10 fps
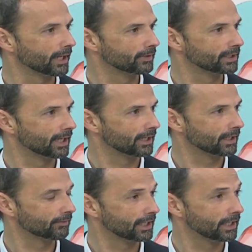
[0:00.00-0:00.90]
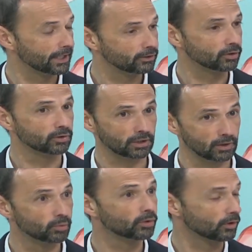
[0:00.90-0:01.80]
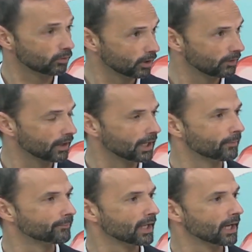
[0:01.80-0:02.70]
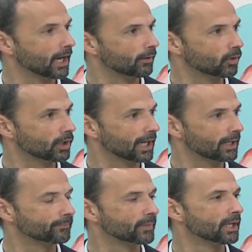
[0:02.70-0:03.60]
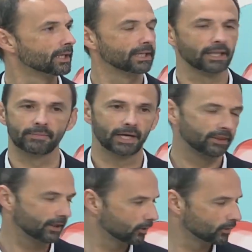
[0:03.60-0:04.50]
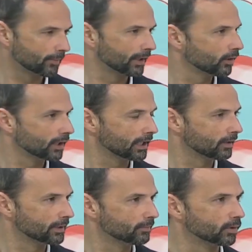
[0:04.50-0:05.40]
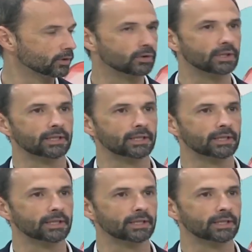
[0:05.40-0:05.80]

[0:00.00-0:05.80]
evitar que vaya dando contra el muro y lo vuelva a volcar y además de una mejora en el mismo.